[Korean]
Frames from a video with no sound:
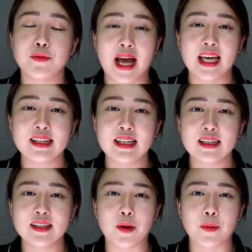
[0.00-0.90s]

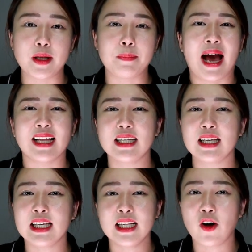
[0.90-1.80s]
라이팅은 어니
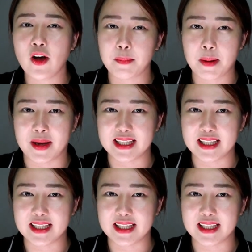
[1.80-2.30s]
많이 읽어야만